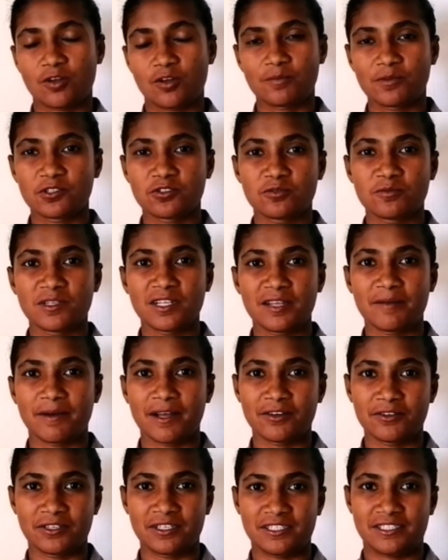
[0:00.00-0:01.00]
সবকিছু
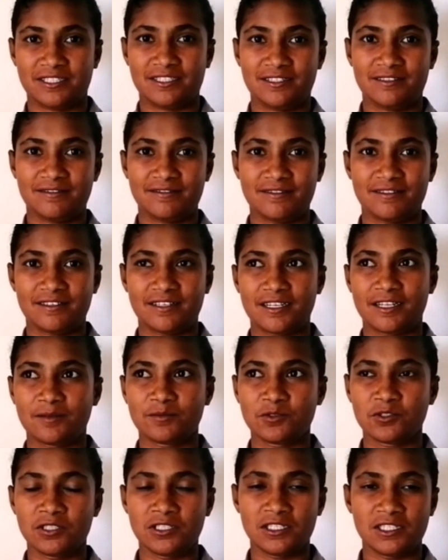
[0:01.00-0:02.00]
মিলাই ভালো গেছে
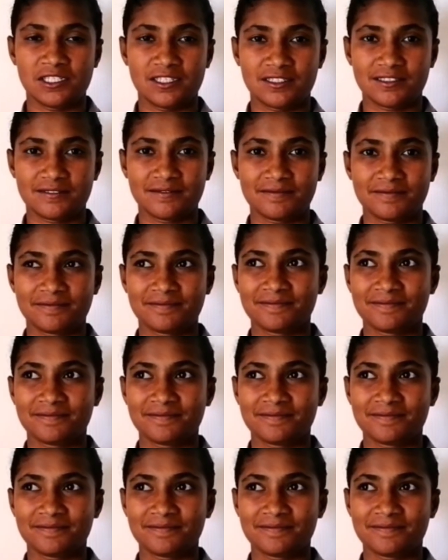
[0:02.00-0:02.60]
আলহামদুলিল্লাহ